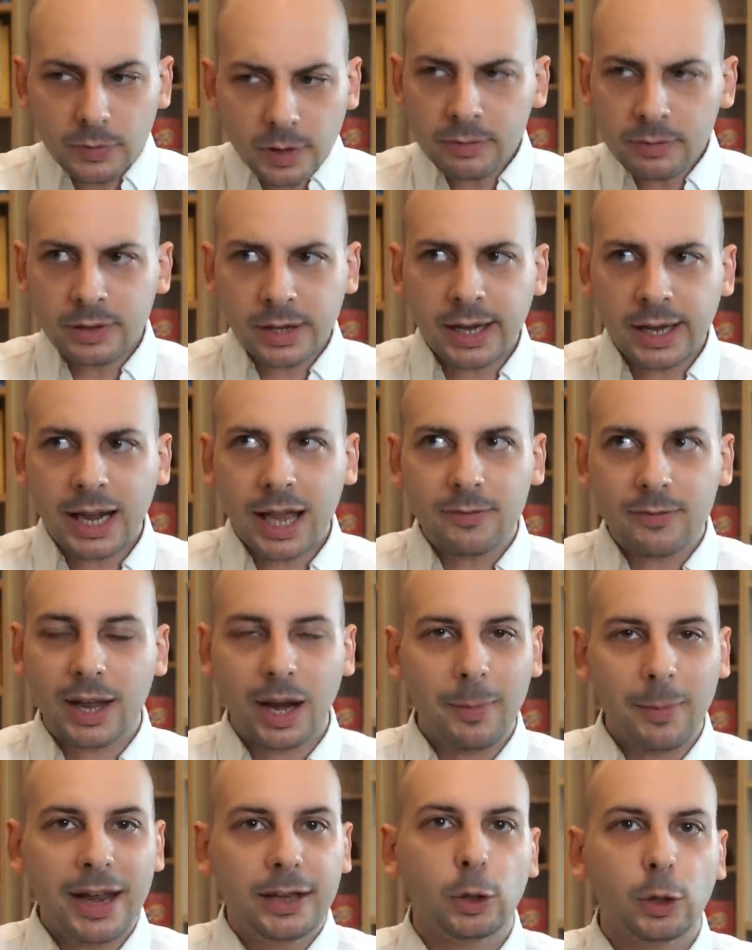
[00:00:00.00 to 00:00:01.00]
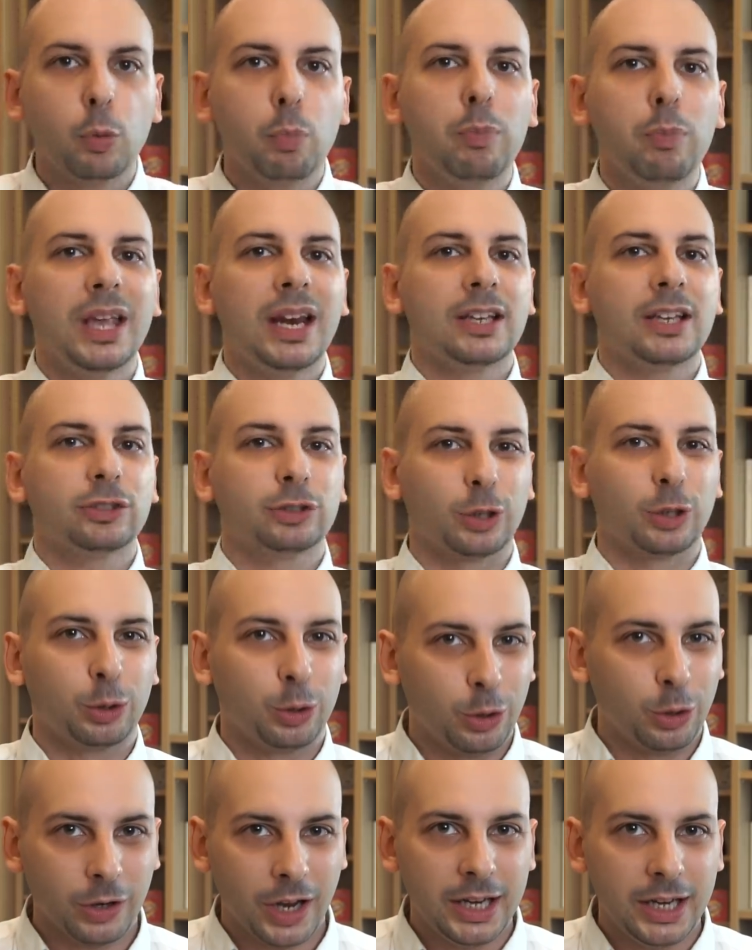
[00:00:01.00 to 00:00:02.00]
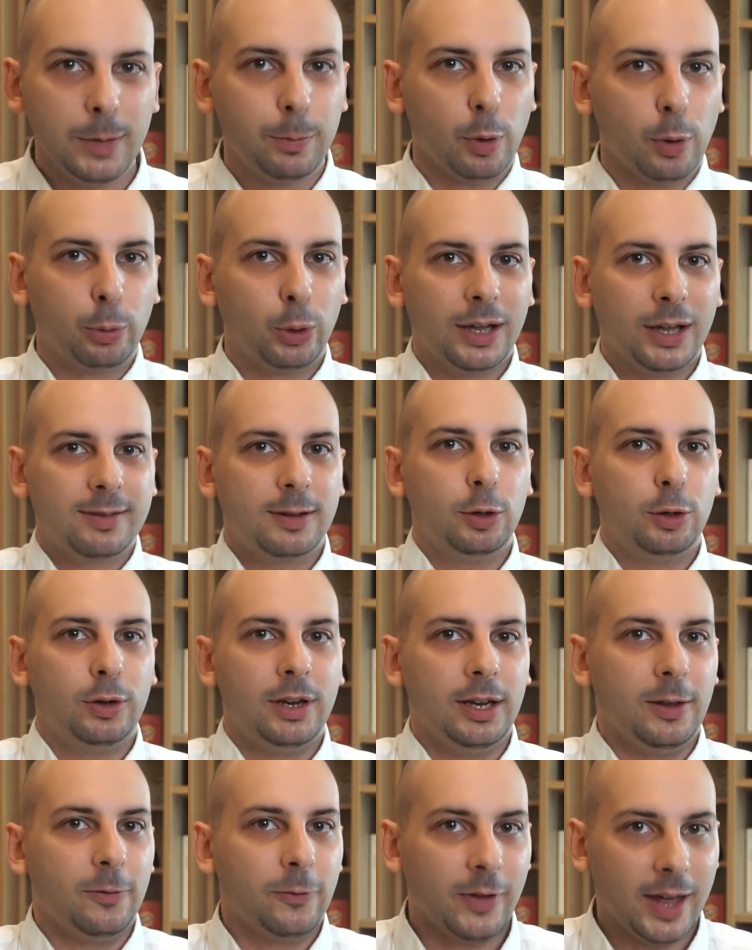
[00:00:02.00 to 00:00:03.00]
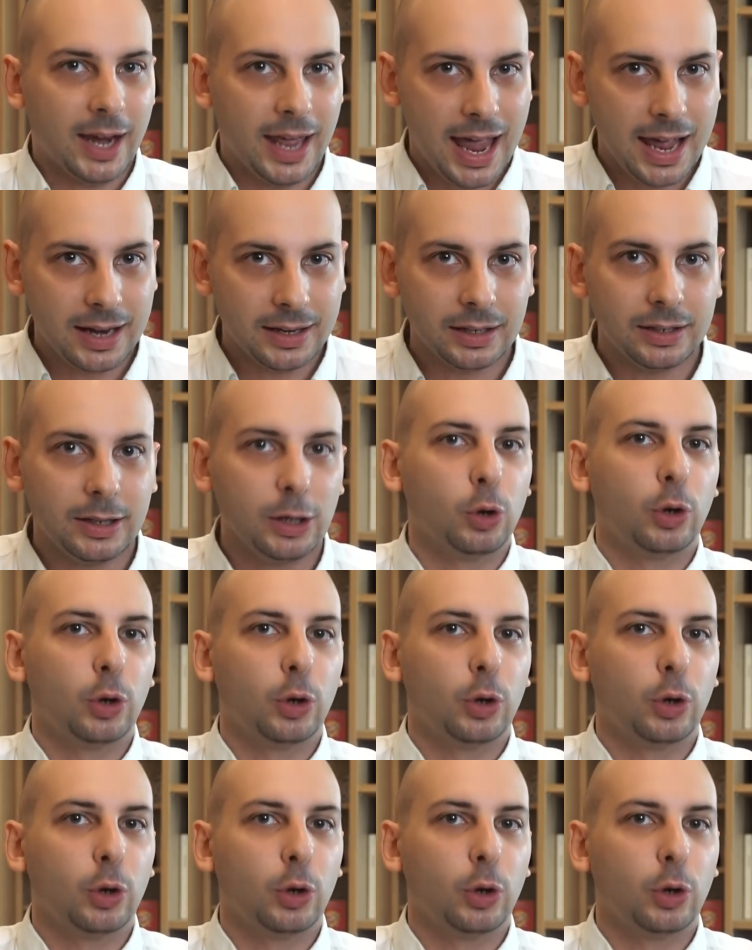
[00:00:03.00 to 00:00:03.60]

si crea veramente un minestrone di popolazioni differenti,